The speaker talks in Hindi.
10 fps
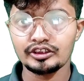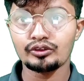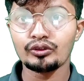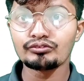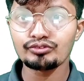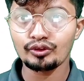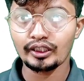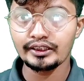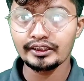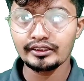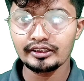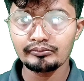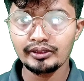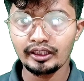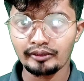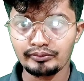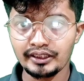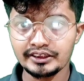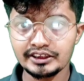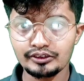जेनोन फ्लोराइड के अंदर में
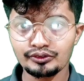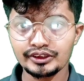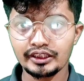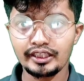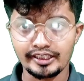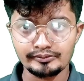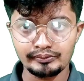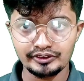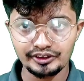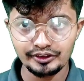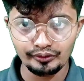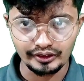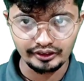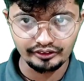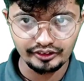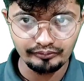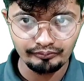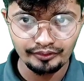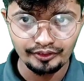हाइब्रिडाइजेशन हो जाएगा एस पी थ्री और डी थ्री